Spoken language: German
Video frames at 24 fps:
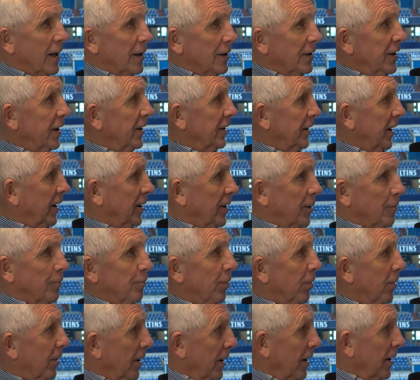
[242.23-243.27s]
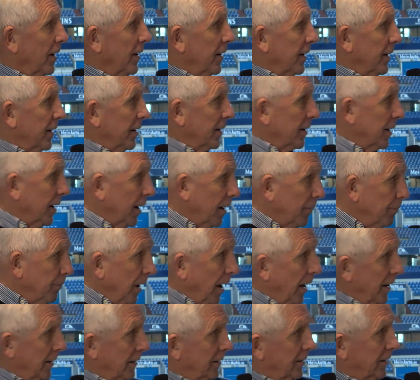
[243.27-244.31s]
Nicht in dem
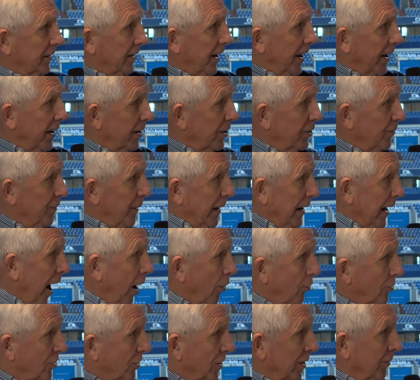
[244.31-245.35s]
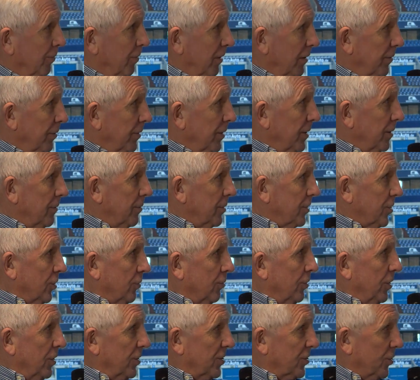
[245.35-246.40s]
äh, äh Gegenspieler austrippeln
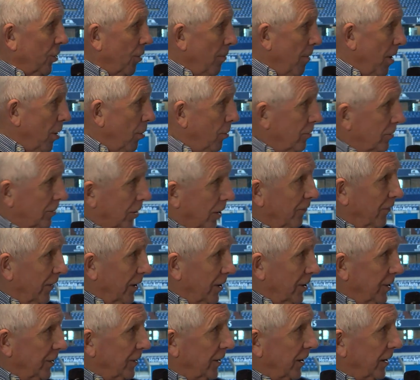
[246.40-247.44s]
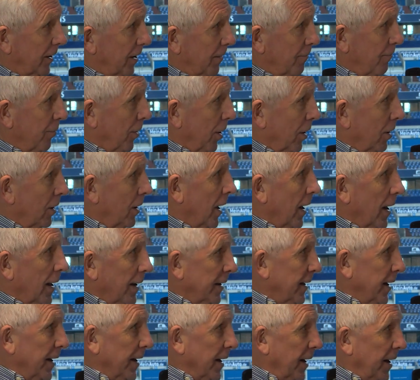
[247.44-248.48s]
wie, der Sommer und dann verliert er den Ball.
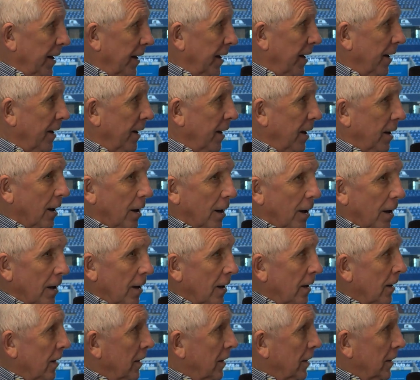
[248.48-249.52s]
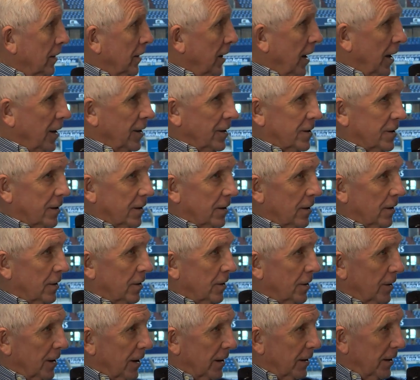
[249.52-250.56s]
Nee, nee. Er ist
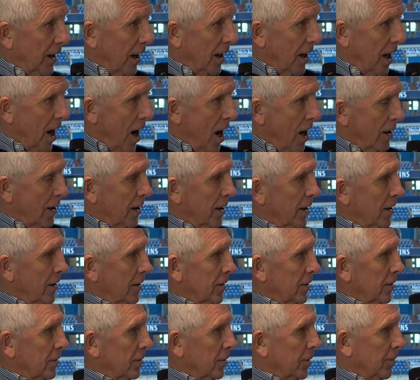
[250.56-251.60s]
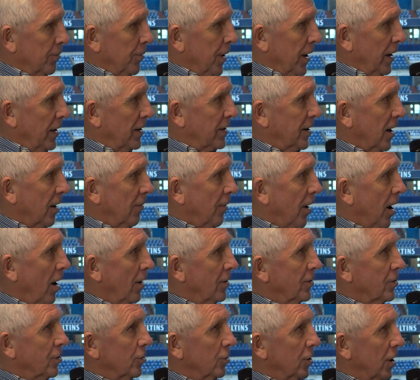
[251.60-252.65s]
in der Lage, die Bälle sauber
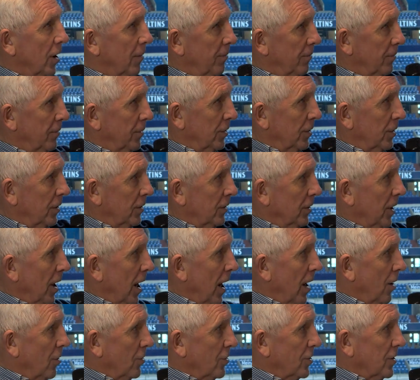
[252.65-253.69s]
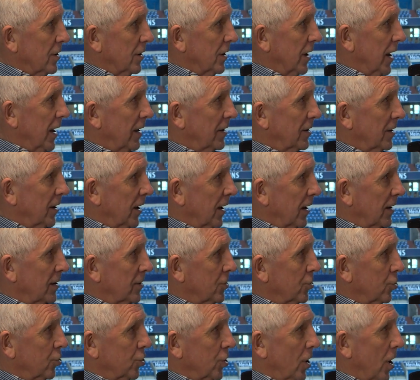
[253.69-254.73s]
anzunehmen, nach außen, links, rechts
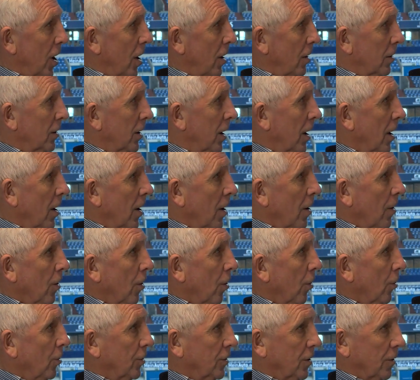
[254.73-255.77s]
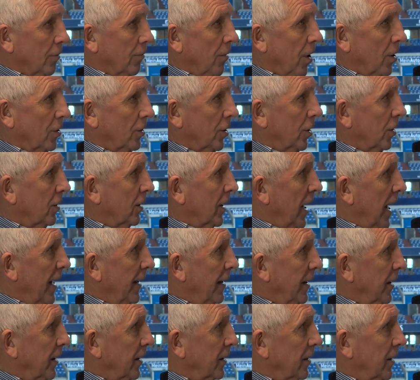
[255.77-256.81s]
zu schlagen und macht auch
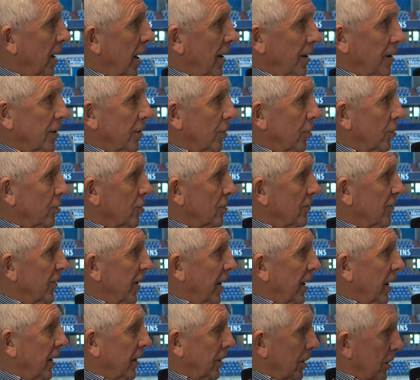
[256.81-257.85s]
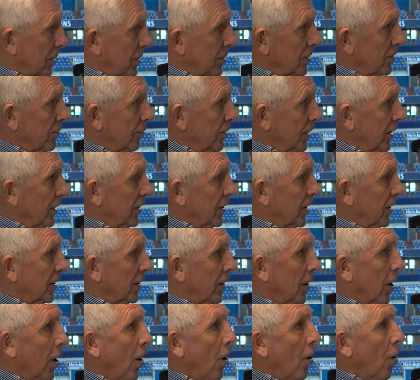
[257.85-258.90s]
keine, keine großen Fehler. Das ist
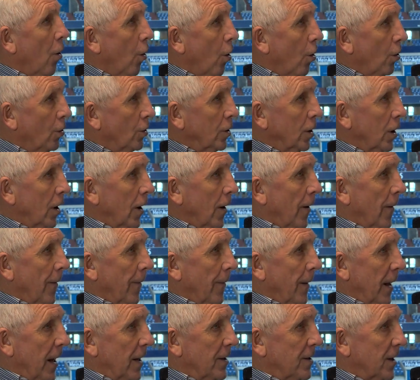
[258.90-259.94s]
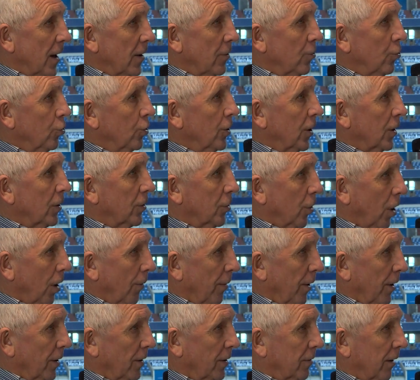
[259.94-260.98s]
wichtig. Und er ist ein guter
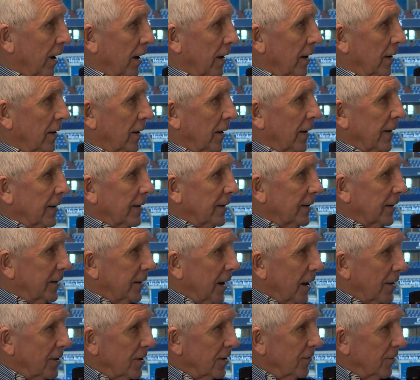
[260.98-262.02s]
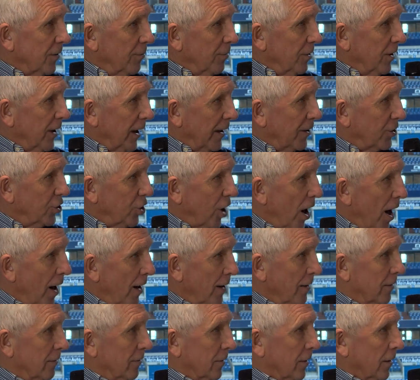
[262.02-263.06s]
Torwart, weil das ist für mich
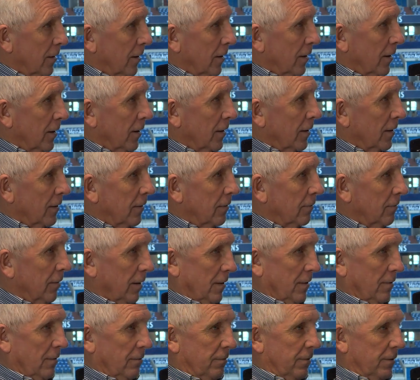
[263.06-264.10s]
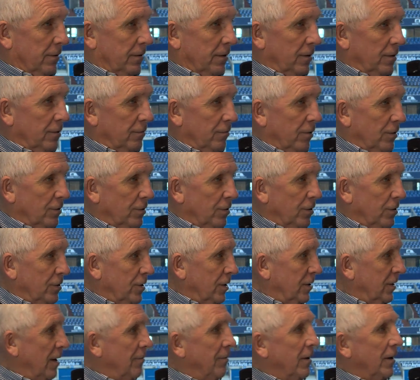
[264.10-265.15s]
entscheidend. Weil was nützt
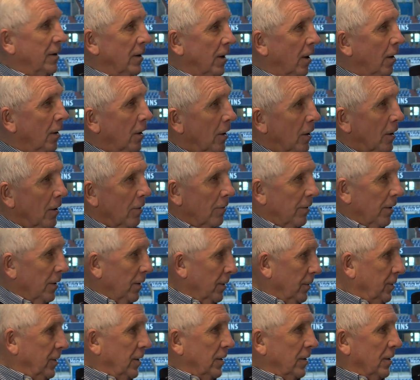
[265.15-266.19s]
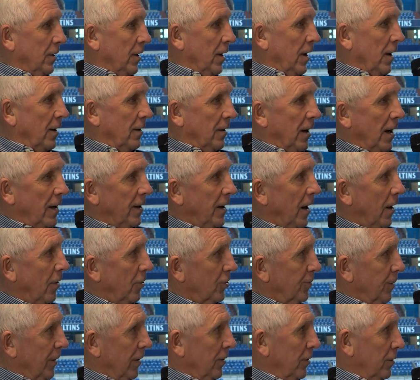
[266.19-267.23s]
das denn, wenn er, wenn er hier einen
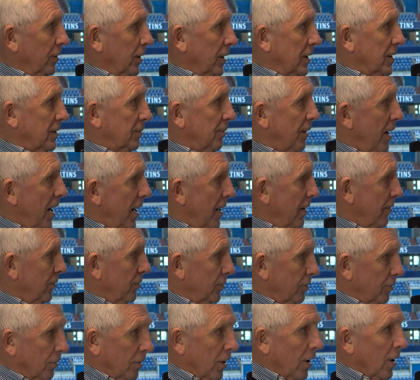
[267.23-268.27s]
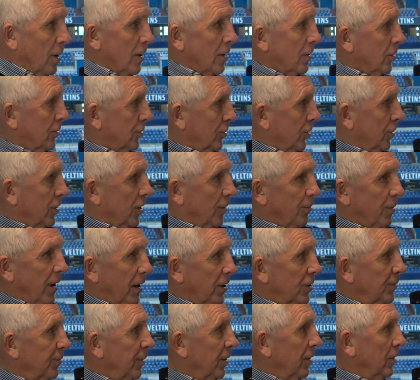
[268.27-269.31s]
ausspielt oder zwei und schöne
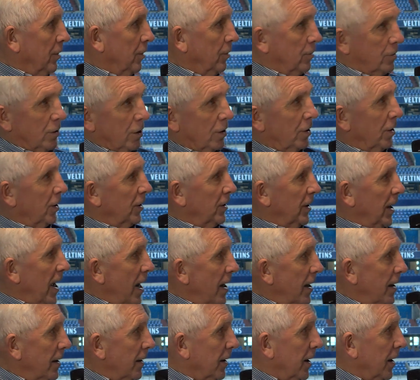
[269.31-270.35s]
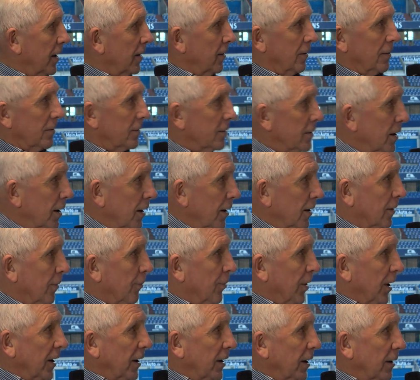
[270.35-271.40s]
Bälle spielt und dann kriegt er Eier rein? Nee, da
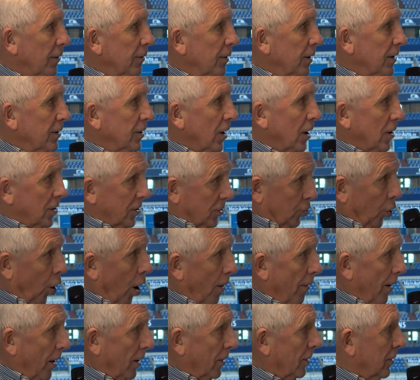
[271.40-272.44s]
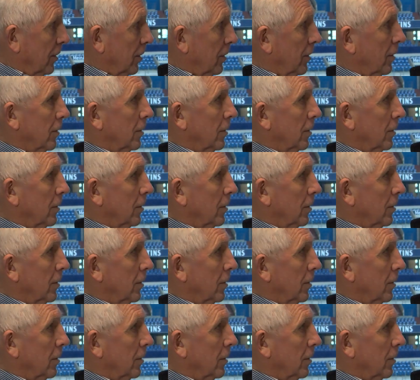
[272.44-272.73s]
bringt ihn nichts als Torwart.